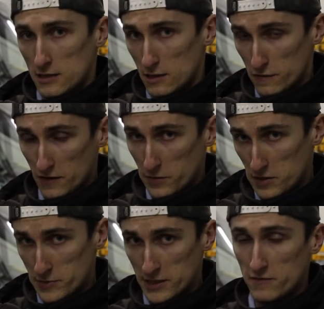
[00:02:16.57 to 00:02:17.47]
eine Aufgabe,
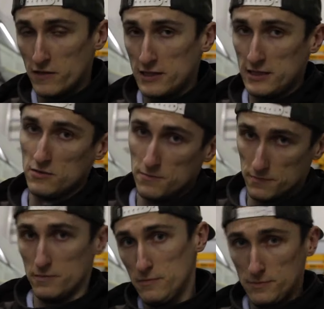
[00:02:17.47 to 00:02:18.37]
die man jetzt vielleicht nicht
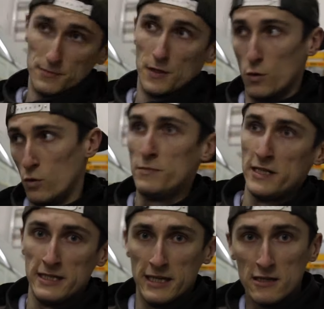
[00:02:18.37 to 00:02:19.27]

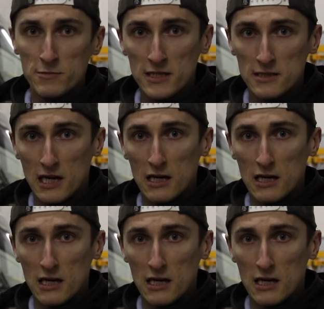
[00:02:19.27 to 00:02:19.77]
unbedingt gerne macht,